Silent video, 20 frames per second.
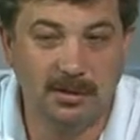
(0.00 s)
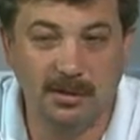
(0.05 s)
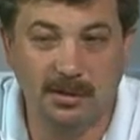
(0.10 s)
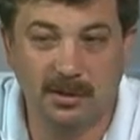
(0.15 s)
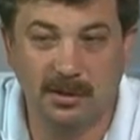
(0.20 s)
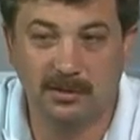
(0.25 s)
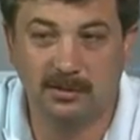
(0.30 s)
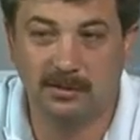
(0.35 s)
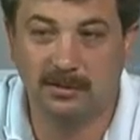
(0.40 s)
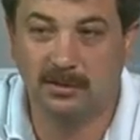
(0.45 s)

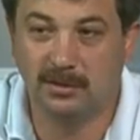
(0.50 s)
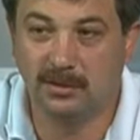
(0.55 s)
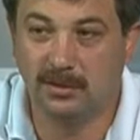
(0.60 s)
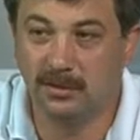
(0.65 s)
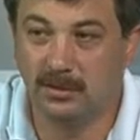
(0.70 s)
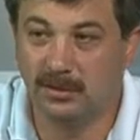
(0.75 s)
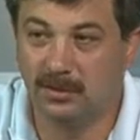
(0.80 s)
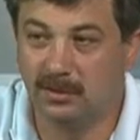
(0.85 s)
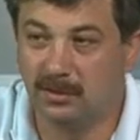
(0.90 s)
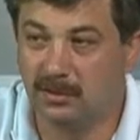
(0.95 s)
от
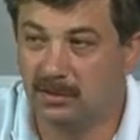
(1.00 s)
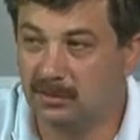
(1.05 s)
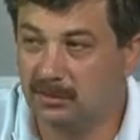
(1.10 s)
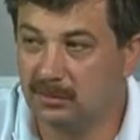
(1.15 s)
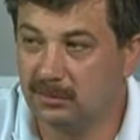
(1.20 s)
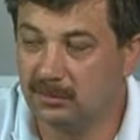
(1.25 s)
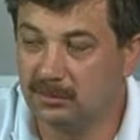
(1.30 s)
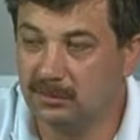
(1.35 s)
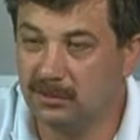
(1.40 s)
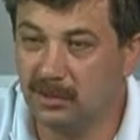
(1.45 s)

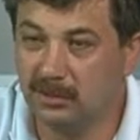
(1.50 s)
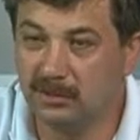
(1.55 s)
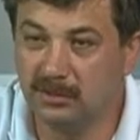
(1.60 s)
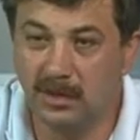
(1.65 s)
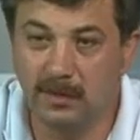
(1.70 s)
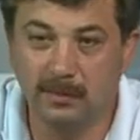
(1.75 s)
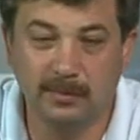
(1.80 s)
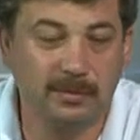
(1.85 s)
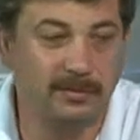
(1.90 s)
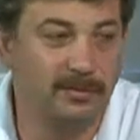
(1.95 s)
э, тех
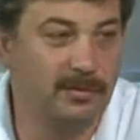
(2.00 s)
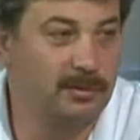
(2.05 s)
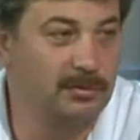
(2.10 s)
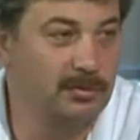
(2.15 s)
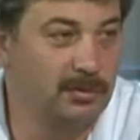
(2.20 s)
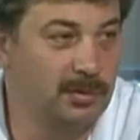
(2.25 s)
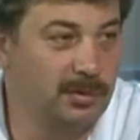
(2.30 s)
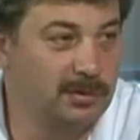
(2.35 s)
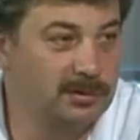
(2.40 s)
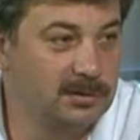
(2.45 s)
диаметров,
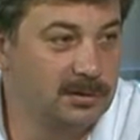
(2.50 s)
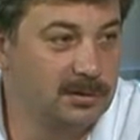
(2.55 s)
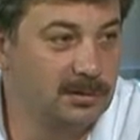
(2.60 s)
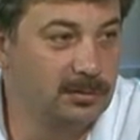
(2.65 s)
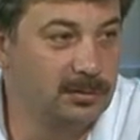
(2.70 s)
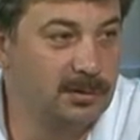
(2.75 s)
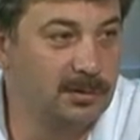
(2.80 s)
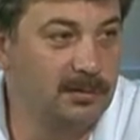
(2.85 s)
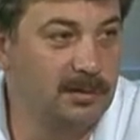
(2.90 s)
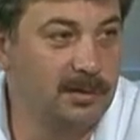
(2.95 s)
которые есть, от
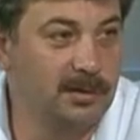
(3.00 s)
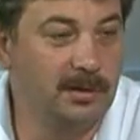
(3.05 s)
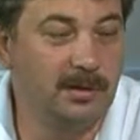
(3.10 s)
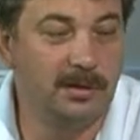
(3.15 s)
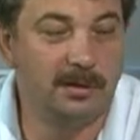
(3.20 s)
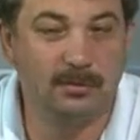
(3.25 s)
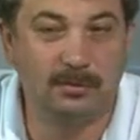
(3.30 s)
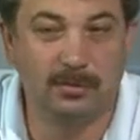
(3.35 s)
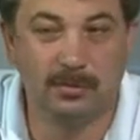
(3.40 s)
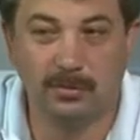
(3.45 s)
того давления,
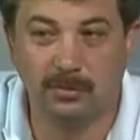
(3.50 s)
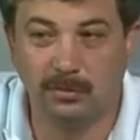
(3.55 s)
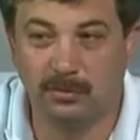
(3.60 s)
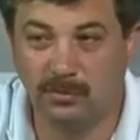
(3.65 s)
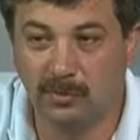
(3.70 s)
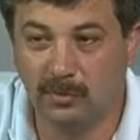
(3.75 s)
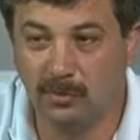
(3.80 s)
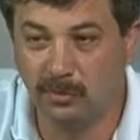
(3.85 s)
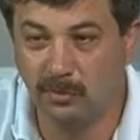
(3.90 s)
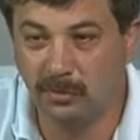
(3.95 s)
которое оно
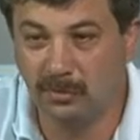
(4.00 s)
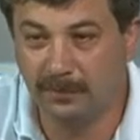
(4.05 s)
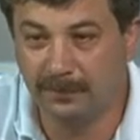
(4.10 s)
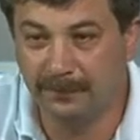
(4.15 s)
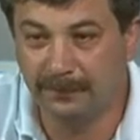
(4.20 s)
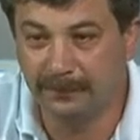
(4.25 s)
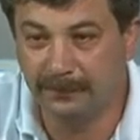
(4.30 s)
выходит.